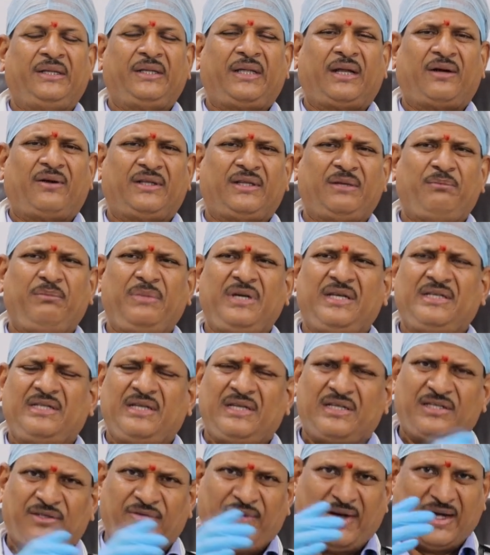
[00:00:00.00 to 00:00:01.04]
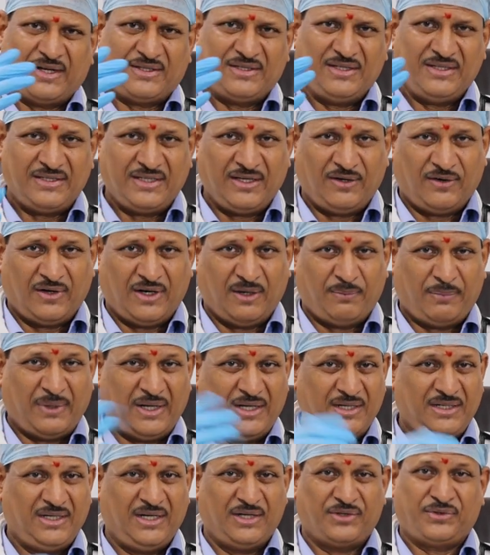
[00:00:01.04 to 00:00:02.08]
తర్వాత మీజిల్స్ వ్యాక్సిన్స్ ఏమైనా
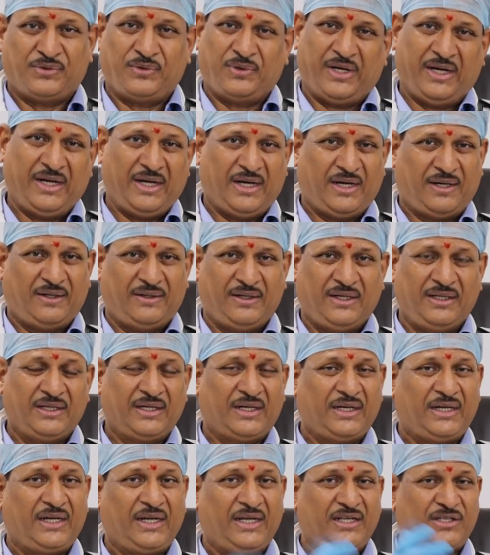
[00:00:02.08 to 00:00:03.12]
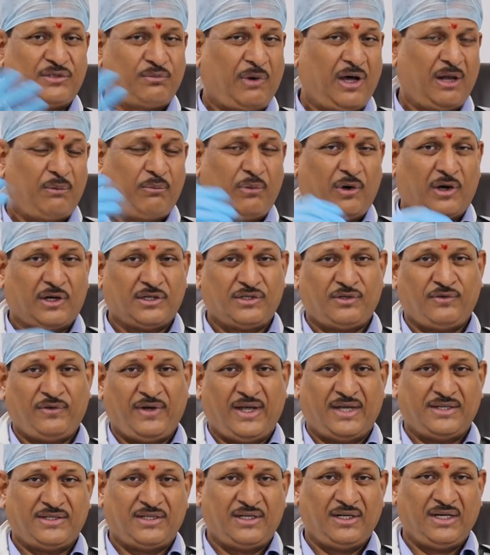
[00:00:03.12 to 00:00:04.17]
పనిచేస్తున్నాయా ఎందుకంటే స్మాల్ పాక్స్
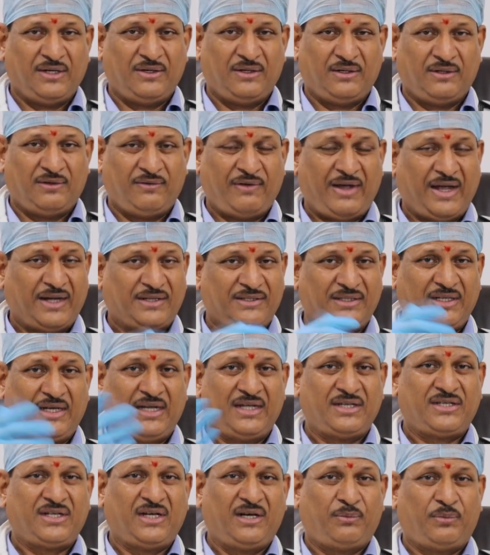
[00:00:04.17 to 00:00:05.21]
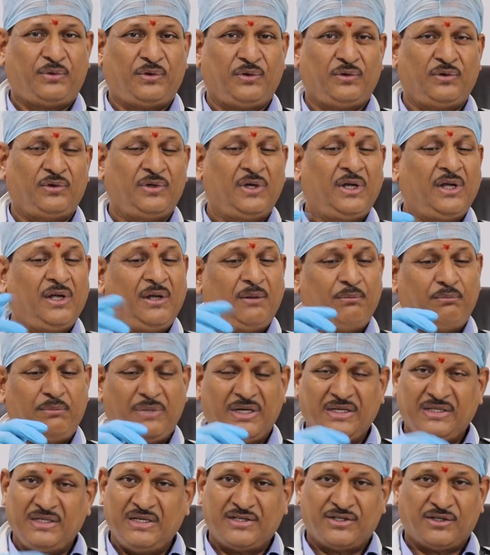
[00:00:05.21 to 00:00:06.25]
వ్యాక్సిన్ వ్యాక్సిన్ వేసినప్పుడు
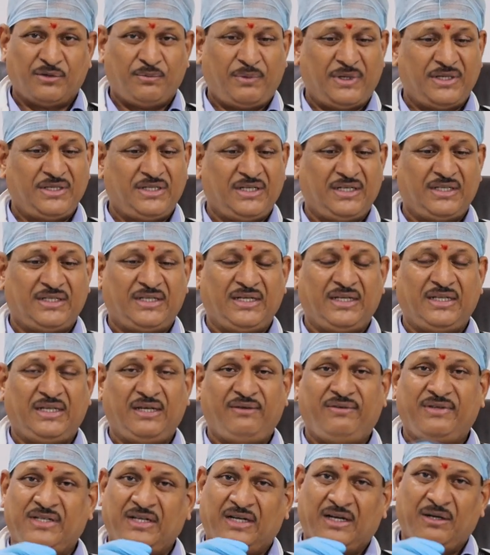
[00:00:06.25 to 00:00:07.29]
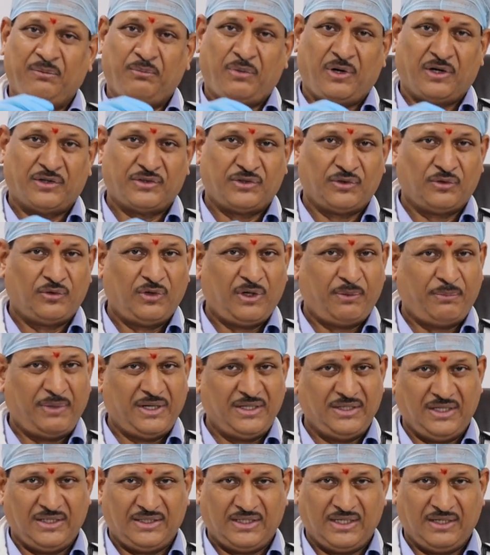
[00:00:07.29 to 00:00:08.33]
మీజిల్స్ పనిచేసేది చికెన్ పాక్స్ కూడా
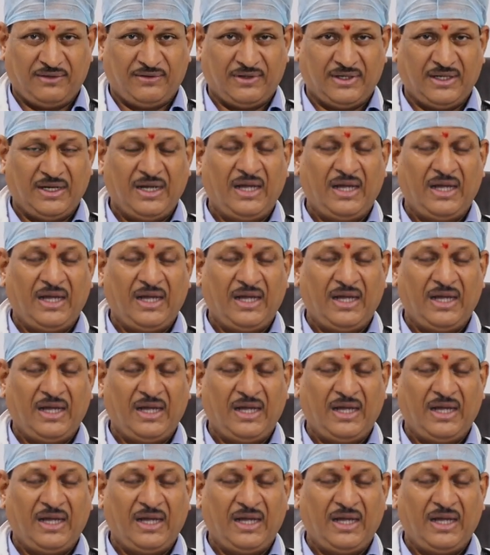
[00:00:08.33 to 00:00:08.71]
పనిచేసేవి